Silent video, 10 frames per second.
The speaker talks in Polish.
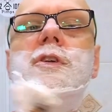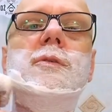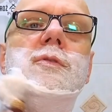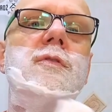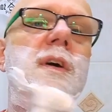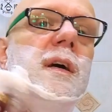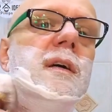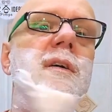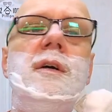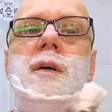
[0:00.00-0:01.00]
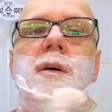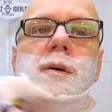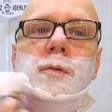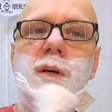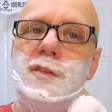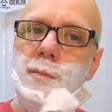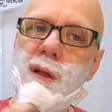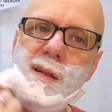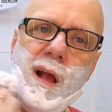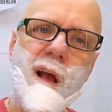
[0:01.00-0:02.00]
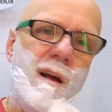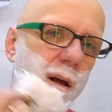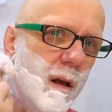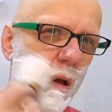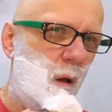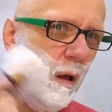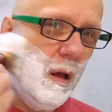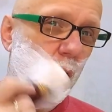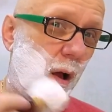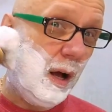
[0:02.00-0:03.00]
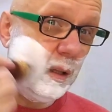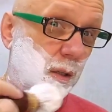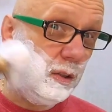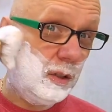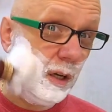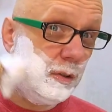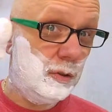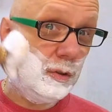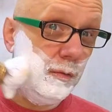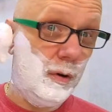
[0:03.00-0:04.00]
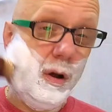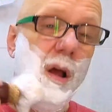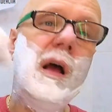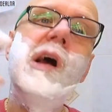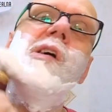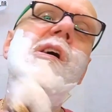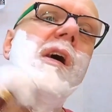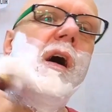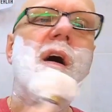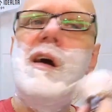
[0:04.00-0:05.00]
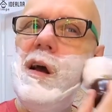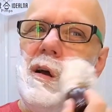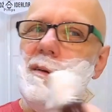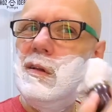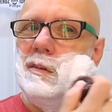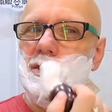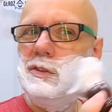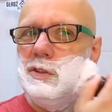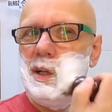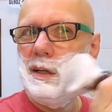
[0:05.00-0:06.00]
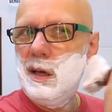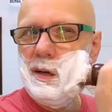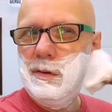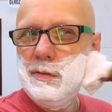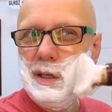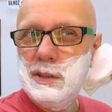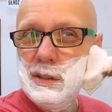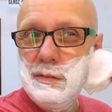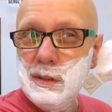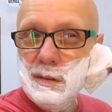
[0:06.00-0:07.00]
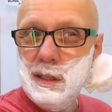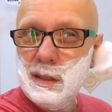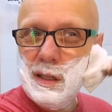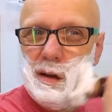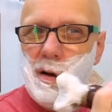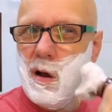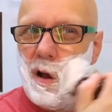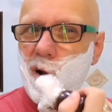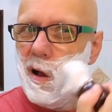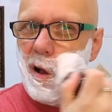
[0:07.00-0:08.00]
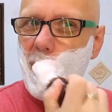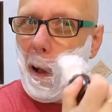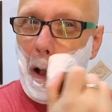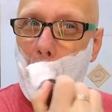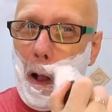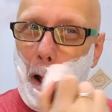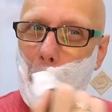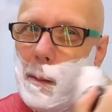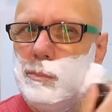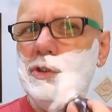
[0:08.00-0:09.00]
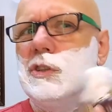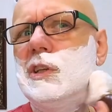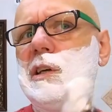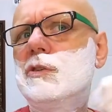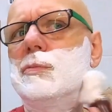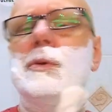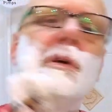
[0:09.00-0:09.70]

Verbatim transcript: się zwie Westman, a też jakościowo Coś takiego właśnie, więc dlatego muszę sięgnąć po